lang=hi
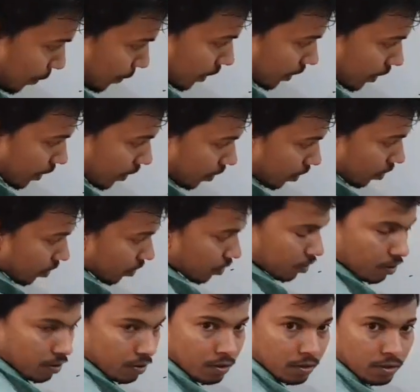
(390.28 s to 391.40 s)
ना बन गया
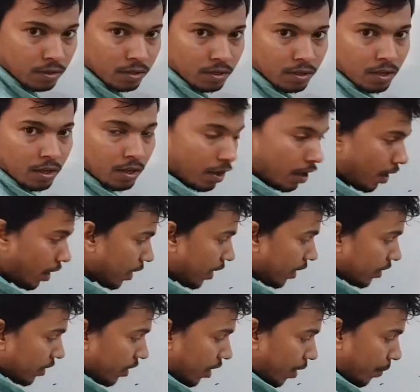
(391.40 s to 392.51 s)

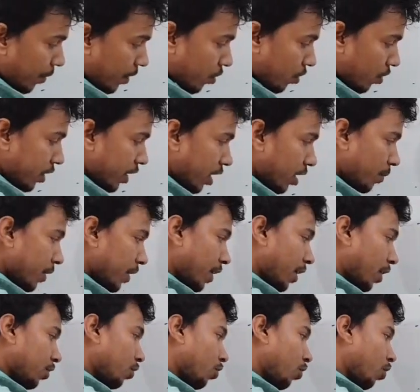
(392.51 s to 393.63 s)
अगर यहाँ पर कॉन्टैक्ट
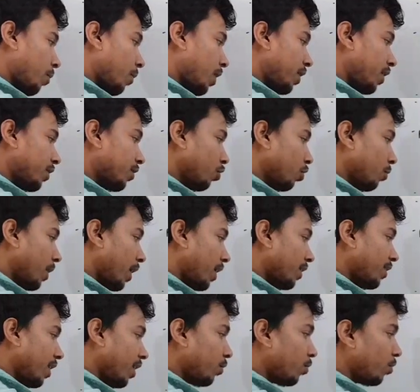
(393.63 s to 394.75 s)
बनेगा तो नॉर्मल डिक्शन तो मैं
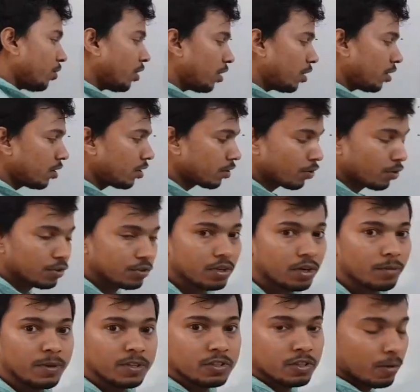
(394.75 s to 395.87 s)
ऐसे लिखूंगा क्योंकि
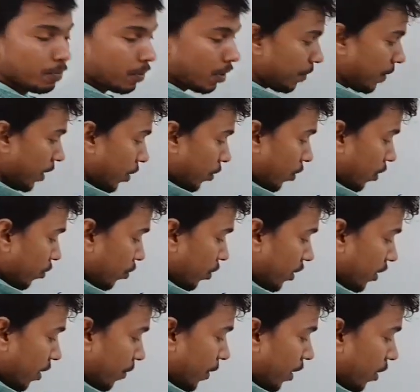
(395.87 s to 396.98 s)
सरफेस के परपेंडिकुलर हो
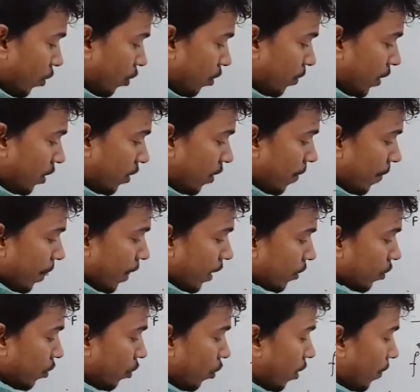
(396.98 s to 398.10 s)
जाता है हमारा नॉर्मल
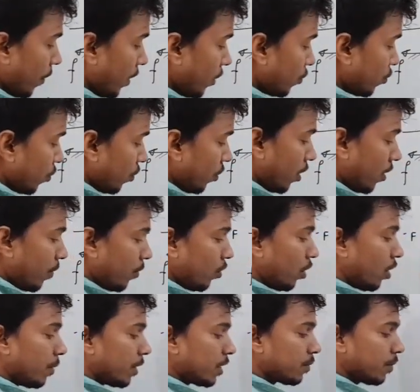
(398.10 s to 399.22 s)
तो नॉर्मल जो हम
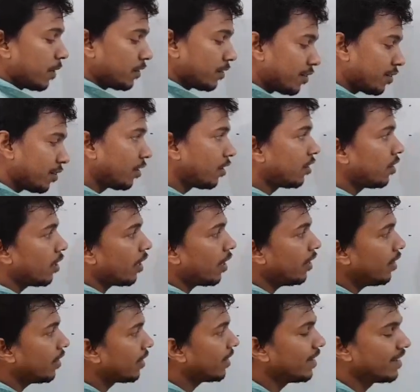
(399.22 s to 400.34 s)
लोग बचपन से सीखते
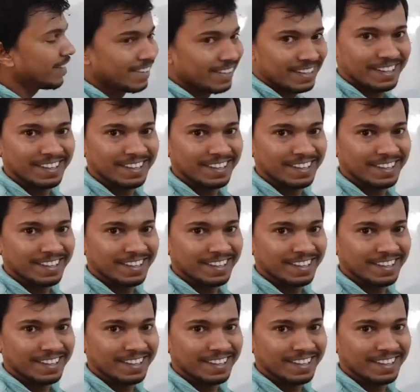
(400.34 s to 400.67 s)
आए हैं